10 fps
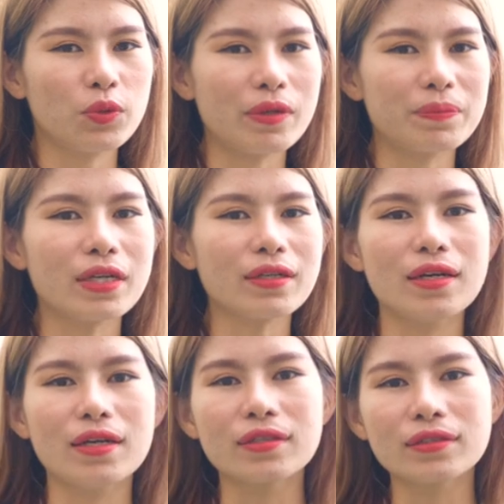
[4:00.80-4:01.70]
thu nhập rất là
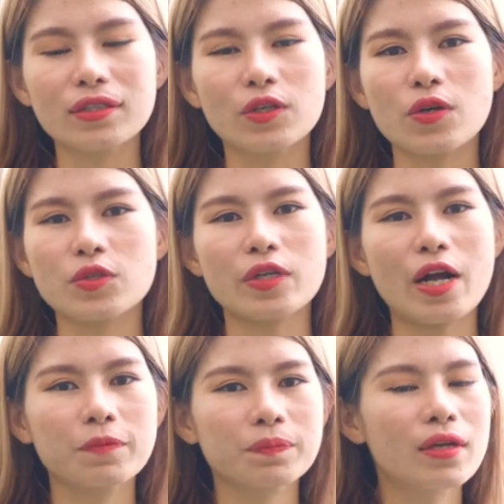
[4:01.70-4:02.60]
lớn từ con số
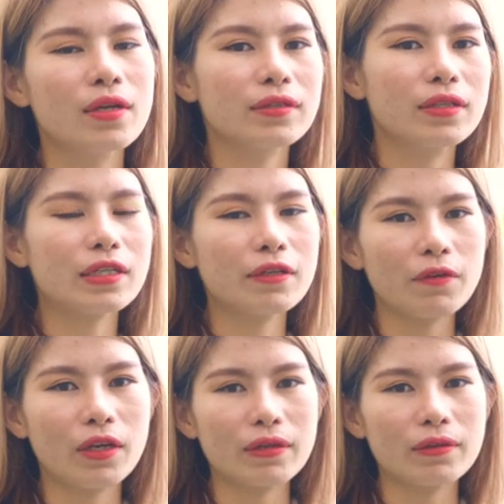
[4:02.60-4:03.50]
0 từ cái
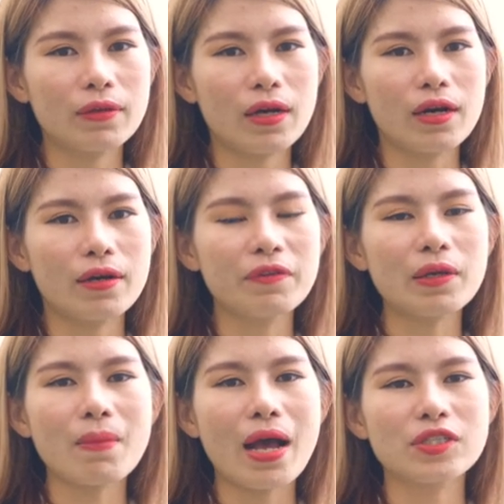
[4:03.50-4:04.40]
việc uh,
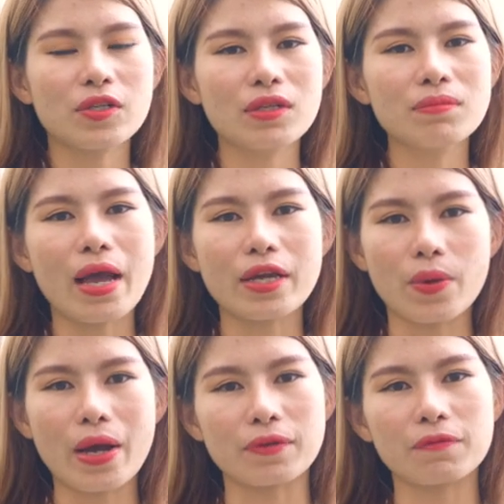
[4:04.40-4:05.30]
viết bài cho chính bạn
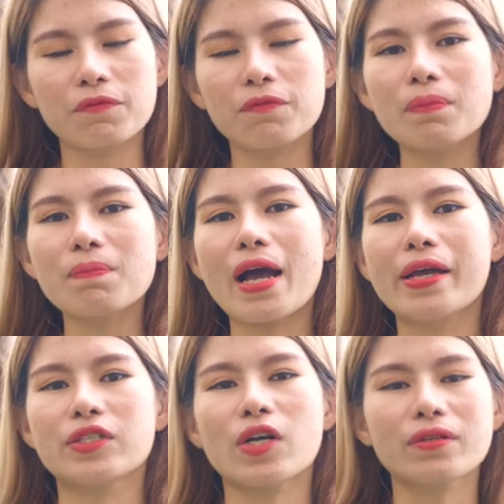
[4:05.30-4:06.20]
hoặc viết
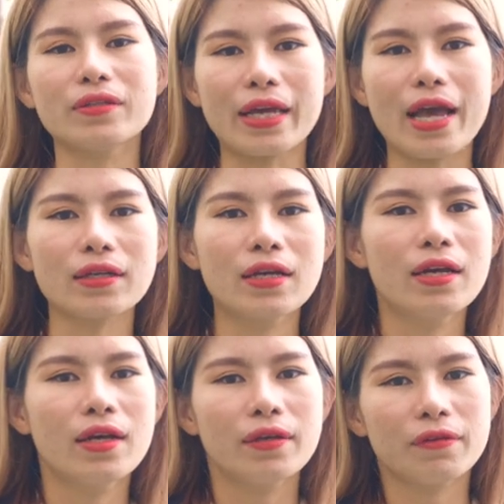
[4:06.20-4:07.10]
bài cho người khác
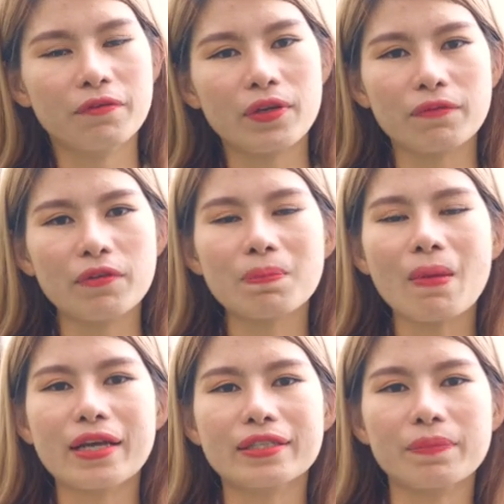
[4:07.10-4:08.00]
việc viết
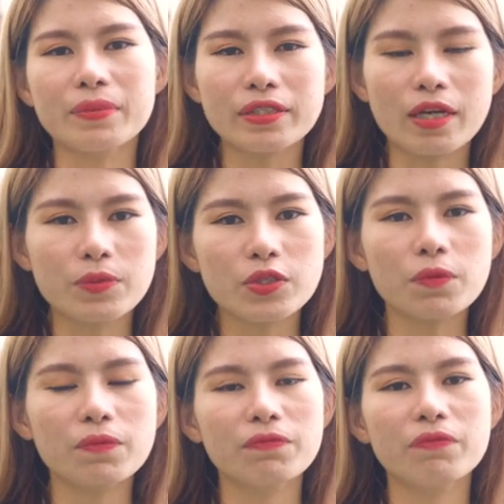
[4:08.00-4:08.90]
bài chạm đến cảm
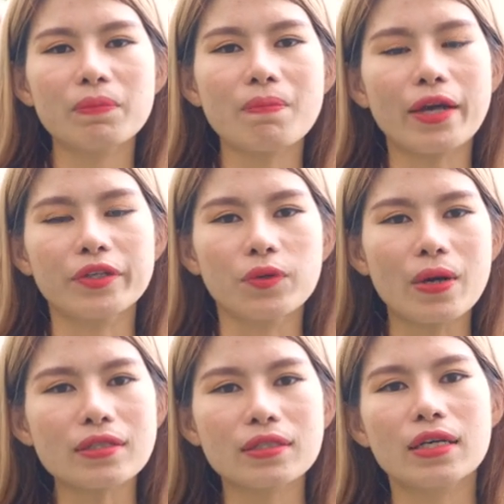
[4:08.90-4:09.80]
xúc viết bài hữu
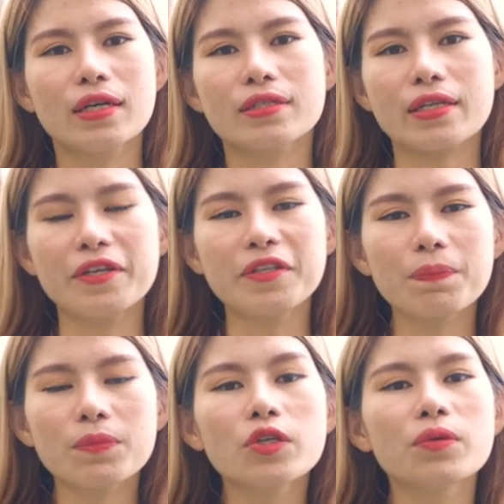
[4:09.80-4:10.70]
ích sẽ
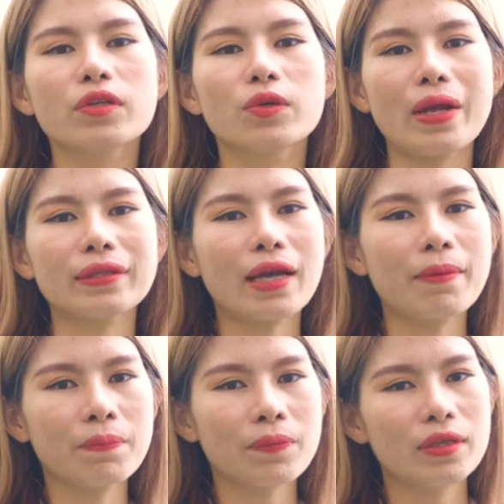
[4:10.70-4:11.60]
giúp nhiều người quan
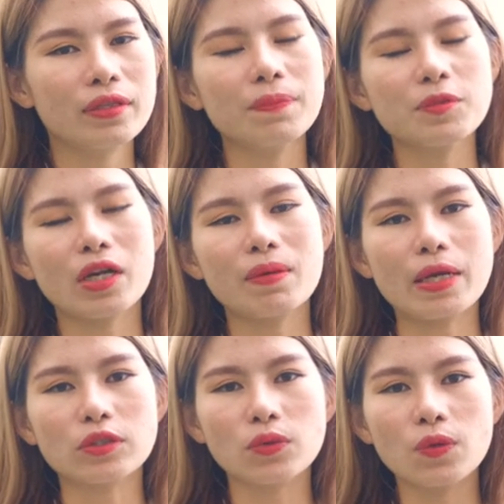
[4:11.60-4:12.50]
tâm giúp cho các
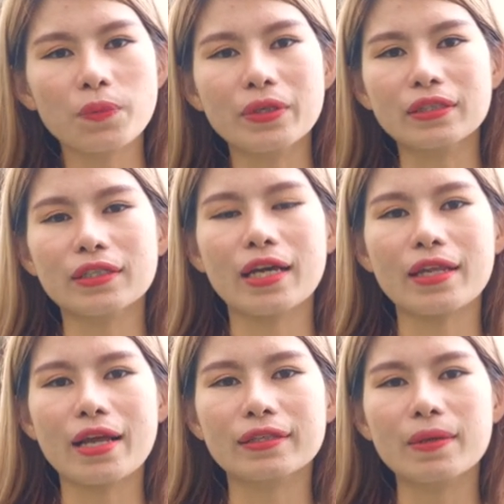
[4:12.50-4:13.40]
bạn thu hút những cái khách
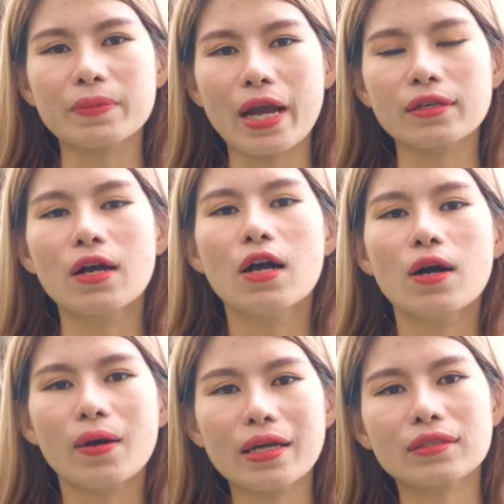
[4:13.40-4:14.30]
hàng tiềm năng
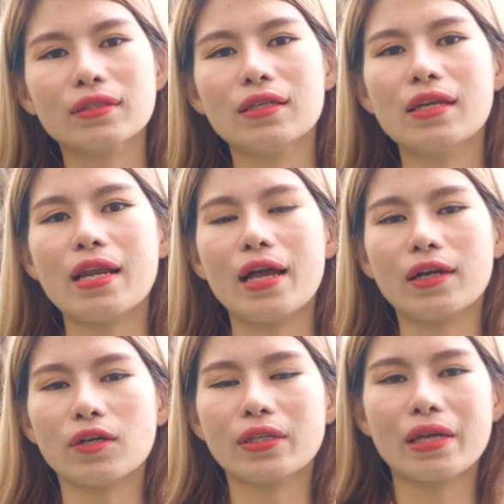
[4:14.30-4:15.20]
hoặc
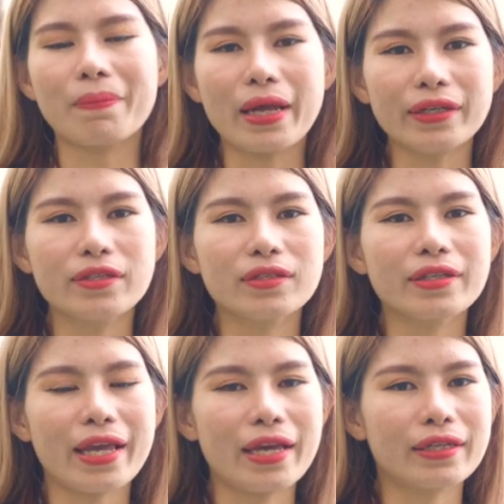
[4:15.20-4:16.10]
là có thể bán được
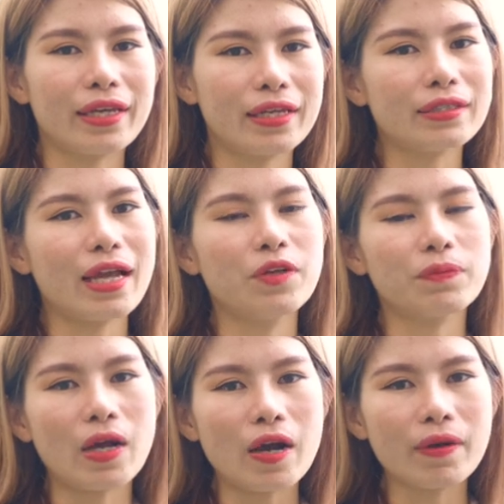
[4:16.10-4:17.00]
đơn hàng ngay tại
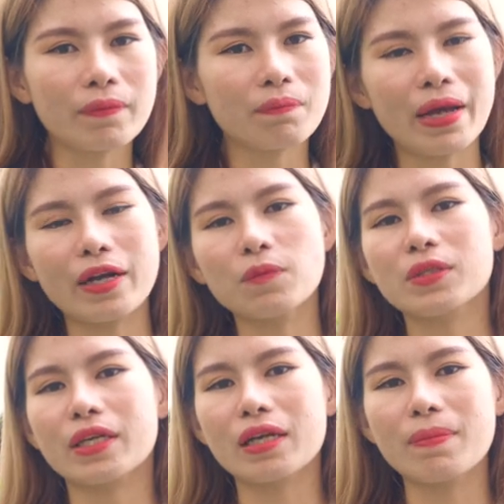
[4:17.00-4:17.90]
lúc đó mà không
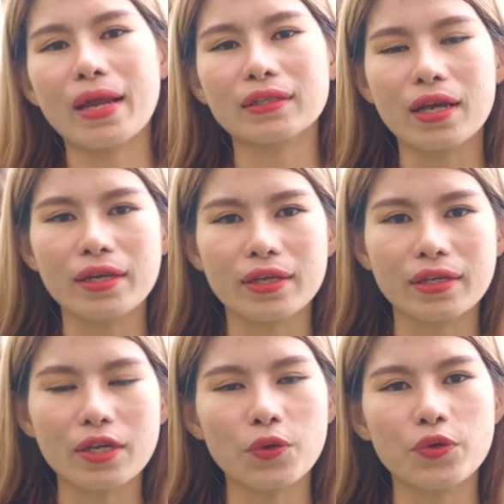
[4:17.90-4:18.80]
chỉ các bạn thể
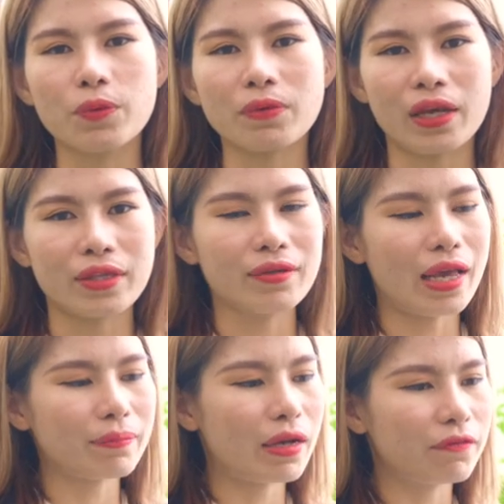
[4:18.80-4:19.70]
hiện cái nội dung này dưới
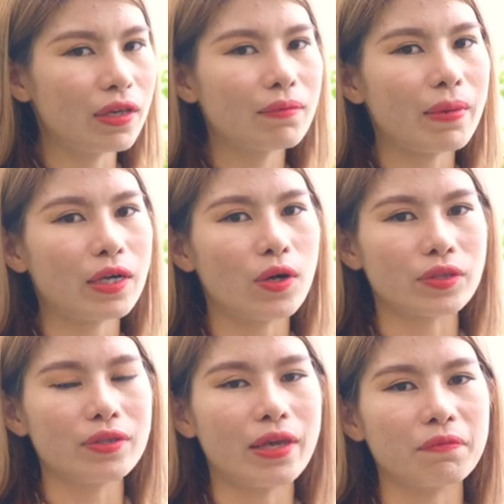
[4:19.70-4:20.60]
dạng bài viết mà còn
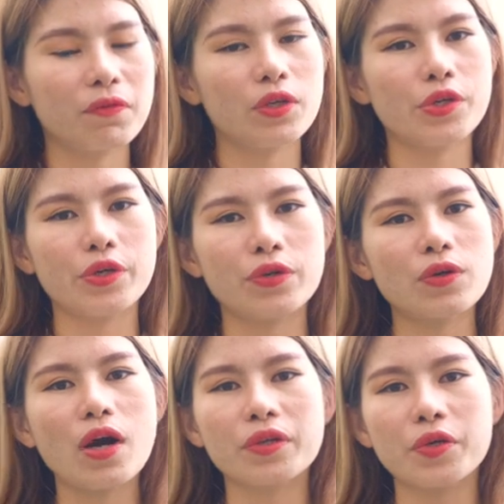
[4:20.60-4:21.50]
dưới dạng video,
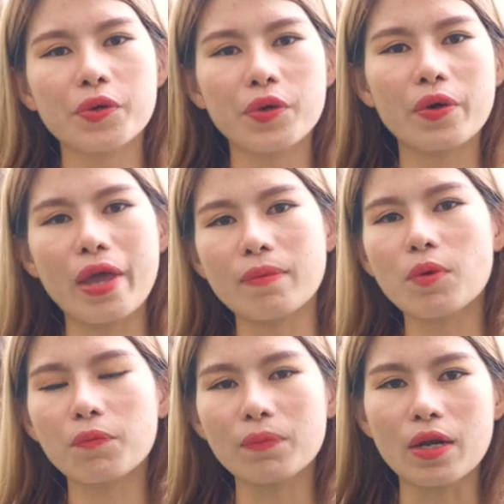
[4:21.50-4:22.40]
audio,
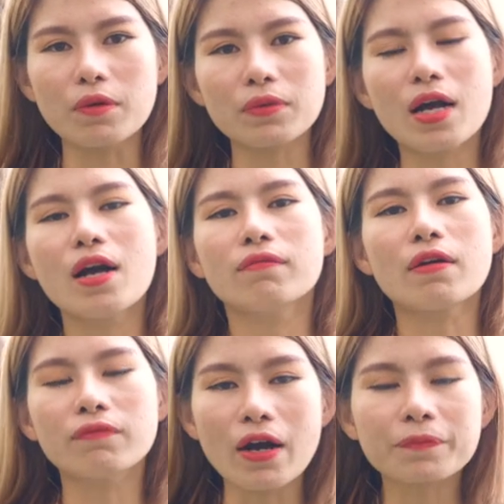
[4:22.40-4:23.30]
ebook, blog
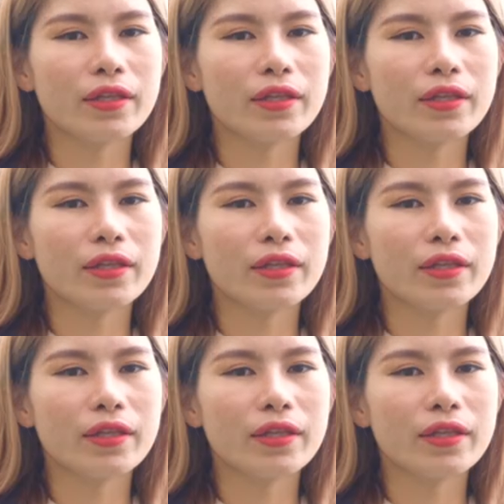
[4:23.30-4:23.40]
vân vân.